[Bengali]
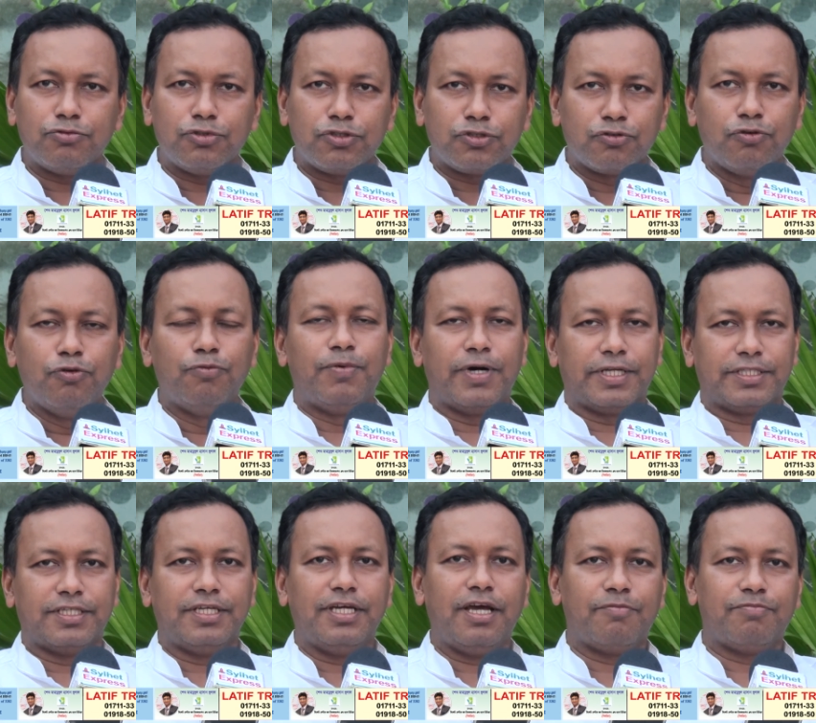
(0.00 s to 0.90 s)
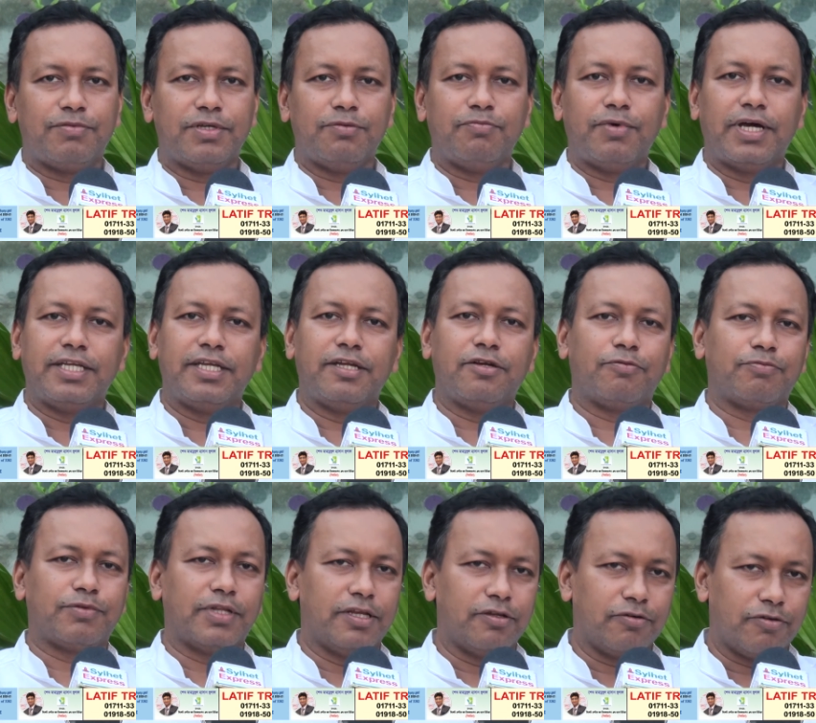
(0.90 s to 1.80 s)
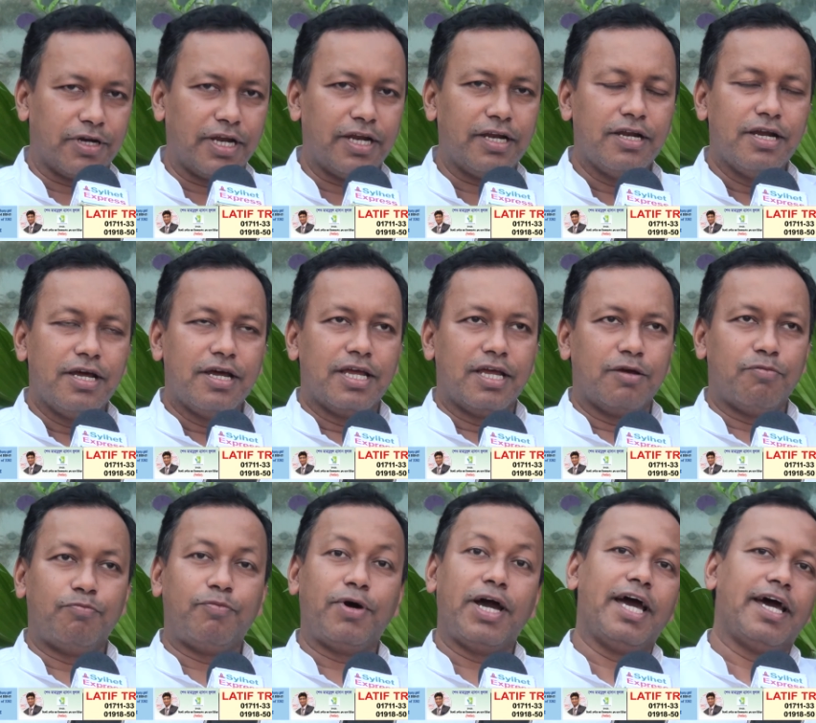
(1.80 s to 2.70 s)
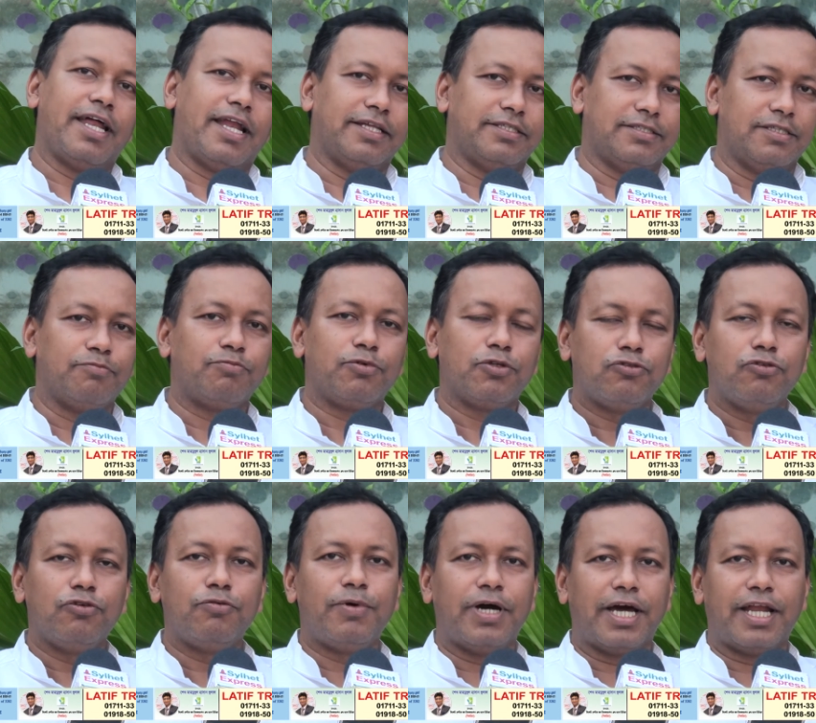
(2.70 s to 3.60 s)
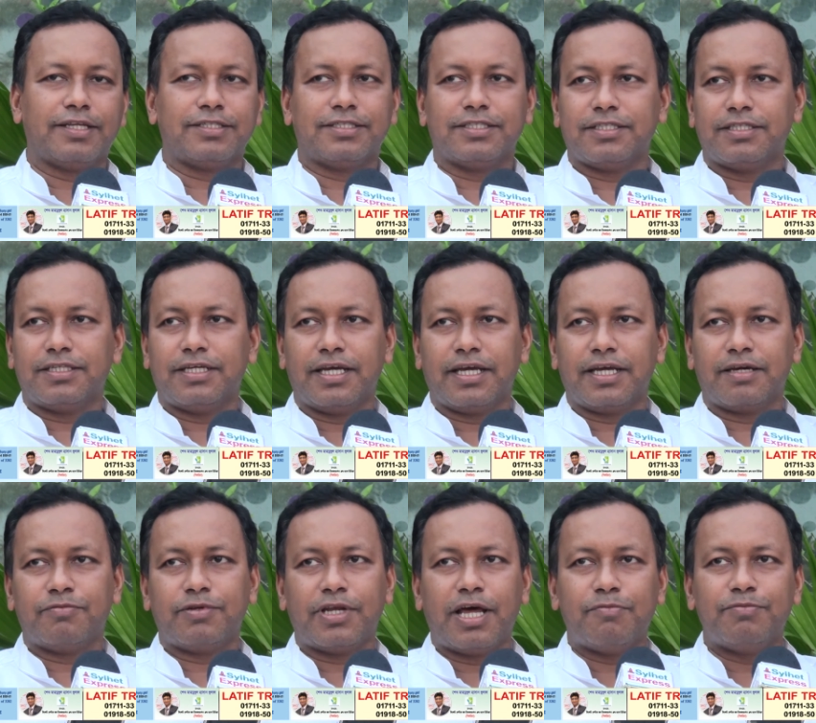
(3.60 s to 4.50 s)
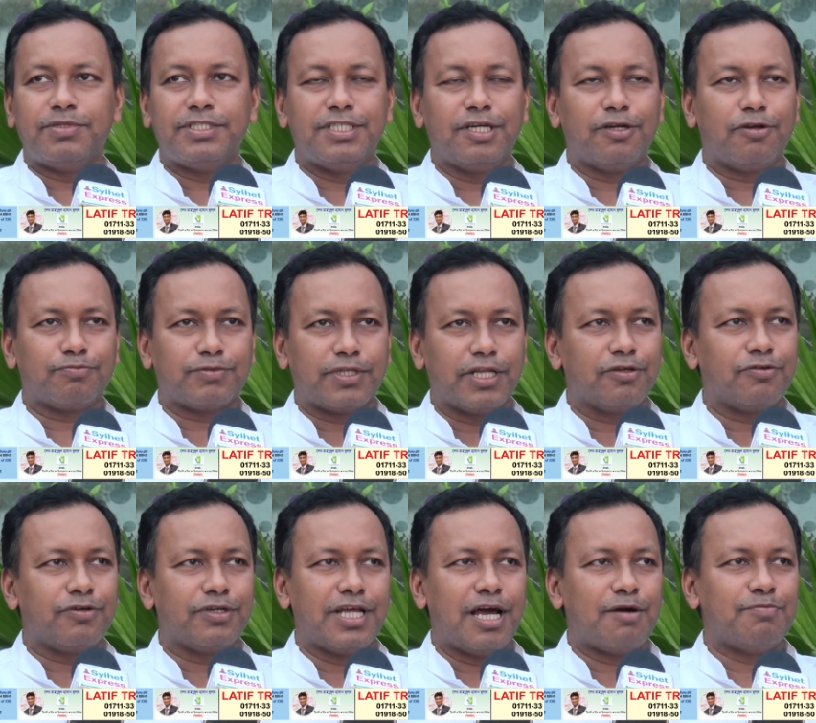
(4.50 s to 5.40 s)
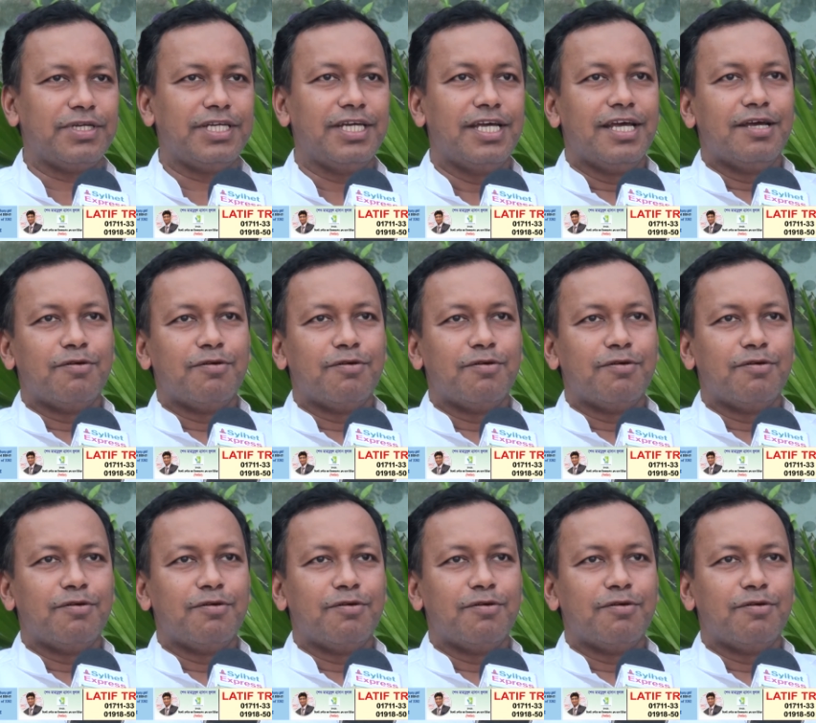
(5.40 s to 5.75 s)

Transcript: স্কোপ আছে আপনি বাইরে রপ্তানি করার এবং বায়ার আছে প্রচুর বায়ার আছে এবং আমি যে রপ্তানি করি আমি